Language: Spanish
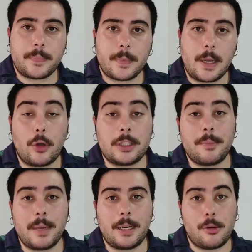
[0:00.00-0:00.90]
Luego
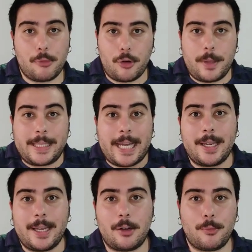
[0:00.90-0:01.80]
también como
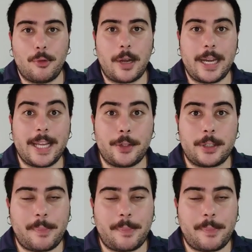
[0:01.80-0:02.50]
detalle, como anécdota,